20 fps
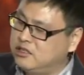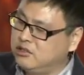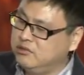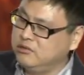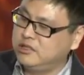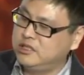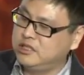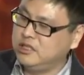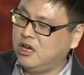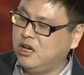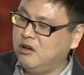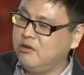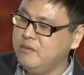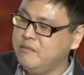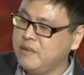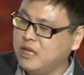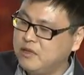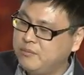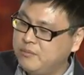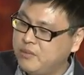手机二
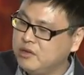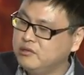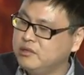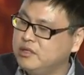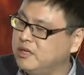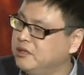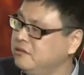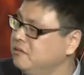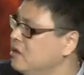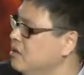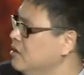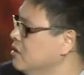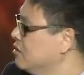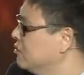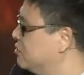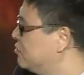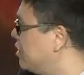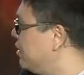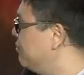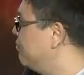维码的标签
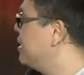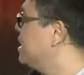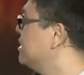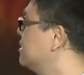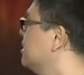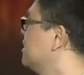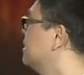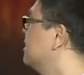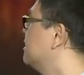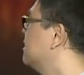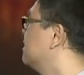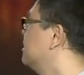转变成一个